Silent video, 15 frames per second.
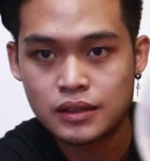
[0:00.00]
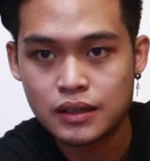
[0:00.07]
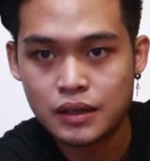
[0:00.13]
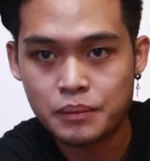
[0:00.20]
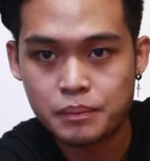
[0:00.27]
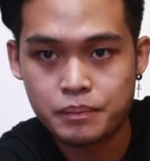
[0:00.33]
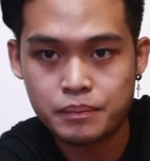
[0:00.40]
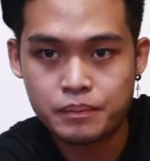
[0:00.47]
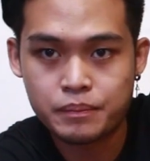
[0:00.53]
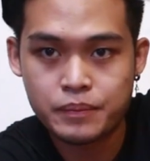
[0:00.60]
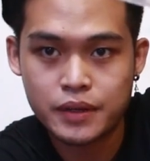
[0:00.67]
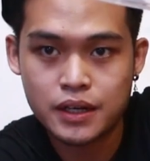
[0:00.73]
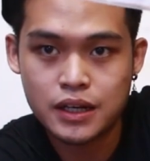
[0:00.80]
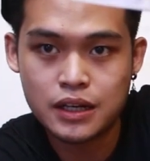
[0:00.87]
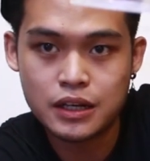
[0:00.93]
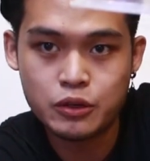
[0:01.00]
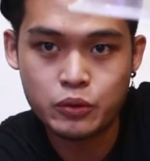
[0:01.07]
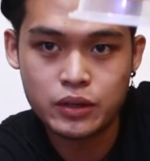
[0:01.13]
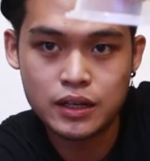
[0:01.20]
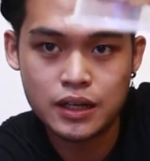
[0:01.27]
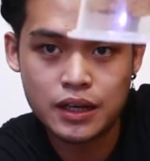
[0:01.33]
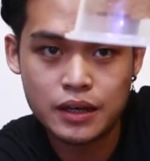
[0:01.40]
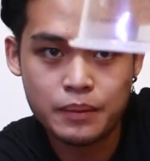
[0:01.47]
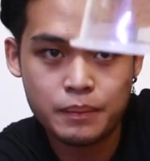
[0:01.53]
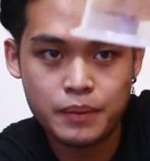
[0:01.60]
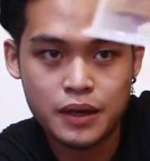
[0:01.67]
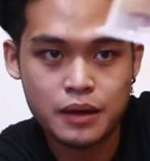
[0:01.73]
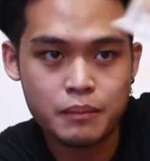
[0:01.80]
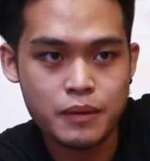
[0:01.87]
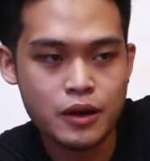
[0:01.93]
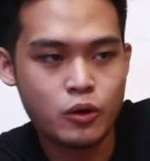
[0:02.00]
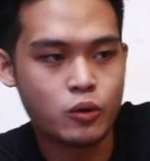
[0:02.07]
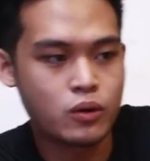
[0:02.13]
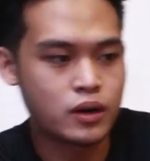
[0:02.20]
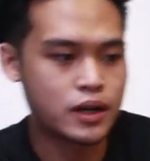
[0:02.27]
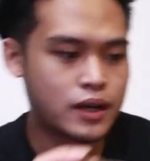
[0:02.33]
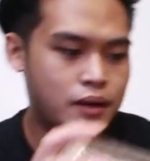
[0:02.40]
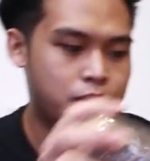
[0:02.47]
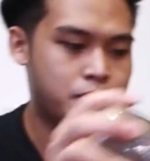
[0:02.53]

ครับเป็นเดลี่ควีนเลยพลิกไม่หกนะค